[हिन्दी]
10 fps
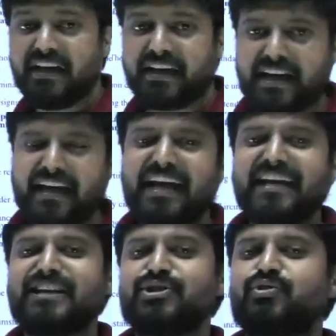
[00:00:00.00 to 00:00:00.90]
कह रहा
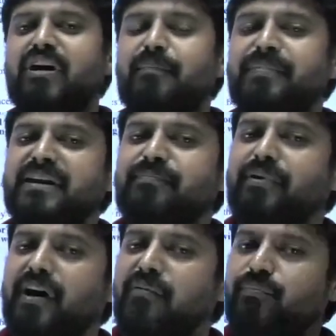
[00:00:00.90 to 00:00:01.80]
है कि जो आपने
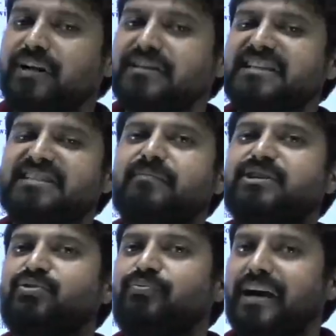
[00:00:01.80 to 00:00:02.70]
फॉर्म भरते
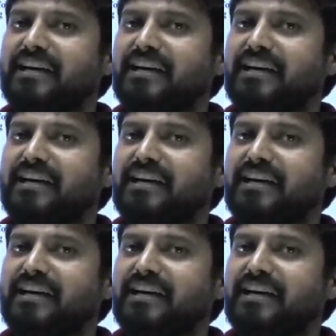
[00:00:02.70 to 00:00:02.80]
समय जो